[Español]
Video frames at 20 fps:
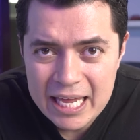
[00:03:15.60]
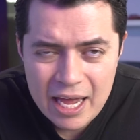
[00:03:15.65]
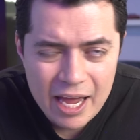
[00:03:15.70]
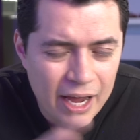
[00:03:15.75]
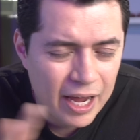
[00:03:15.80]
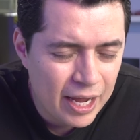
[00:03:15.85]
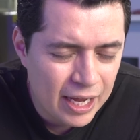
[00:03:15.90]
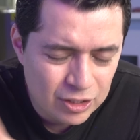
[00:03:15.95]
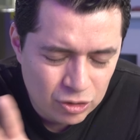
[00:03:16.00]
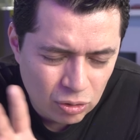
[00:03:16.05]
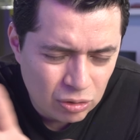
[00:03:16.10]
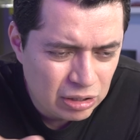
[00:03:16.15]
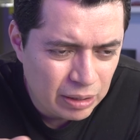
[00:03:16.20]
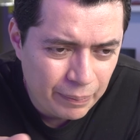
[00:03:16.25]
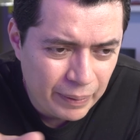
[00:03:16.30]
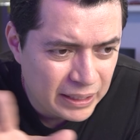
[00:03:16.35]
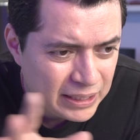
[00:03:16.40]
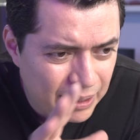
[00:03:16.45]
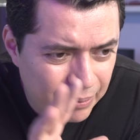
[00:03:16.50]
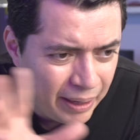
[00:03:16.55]
Y eso se
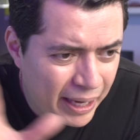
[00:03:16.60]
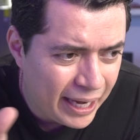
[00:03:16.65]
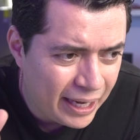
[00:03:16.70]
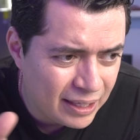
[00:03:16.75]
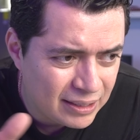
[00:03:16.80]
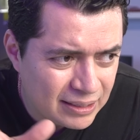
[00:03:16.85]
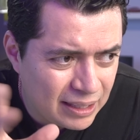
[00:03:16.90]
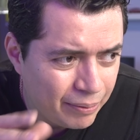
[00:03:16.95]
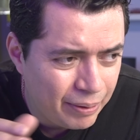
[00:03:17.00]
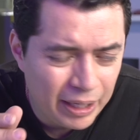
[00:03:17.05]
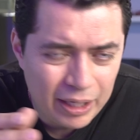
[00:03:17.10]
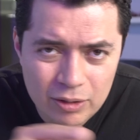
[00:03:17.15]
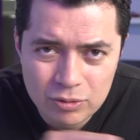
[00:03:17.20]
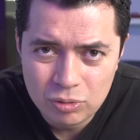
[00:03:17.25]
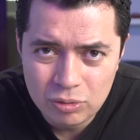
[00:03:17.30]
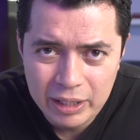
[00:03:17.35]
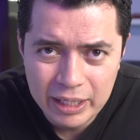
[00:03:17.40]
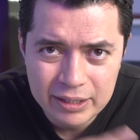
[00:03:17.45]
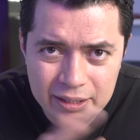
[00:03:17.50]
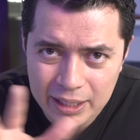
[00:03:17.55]
me hace bien, está bien, es
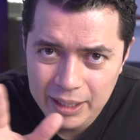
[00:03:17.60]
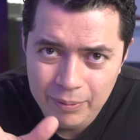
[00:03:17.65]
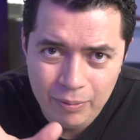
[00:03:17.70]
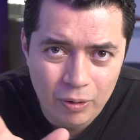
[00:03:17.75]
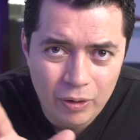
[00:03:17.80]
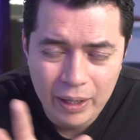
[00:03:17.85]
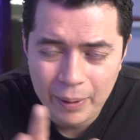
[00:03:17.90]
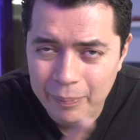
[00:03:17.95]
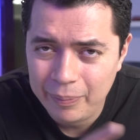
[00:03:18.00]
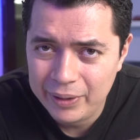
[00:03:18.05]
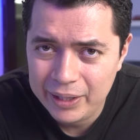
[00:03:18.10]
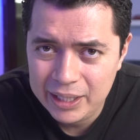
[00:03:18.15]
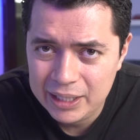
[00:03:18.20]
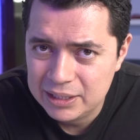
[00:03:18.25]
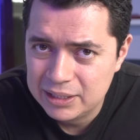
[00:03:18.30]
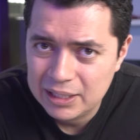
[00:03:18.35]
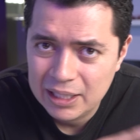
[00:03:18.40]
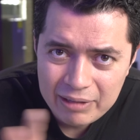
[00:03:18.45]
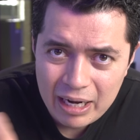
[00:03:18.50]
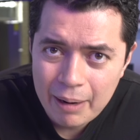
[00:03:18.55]
un activo que
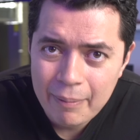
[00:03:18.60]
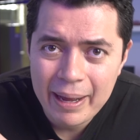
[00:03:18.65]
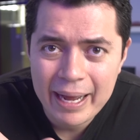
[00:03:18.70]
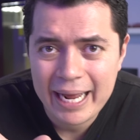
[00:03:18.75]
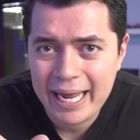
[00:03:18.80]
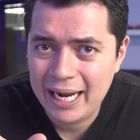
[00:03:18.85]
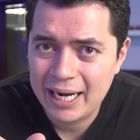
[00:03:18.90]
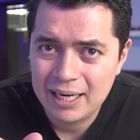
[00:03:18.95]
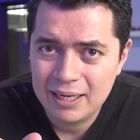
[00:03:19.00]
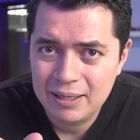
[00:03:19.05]
puedes trabajar.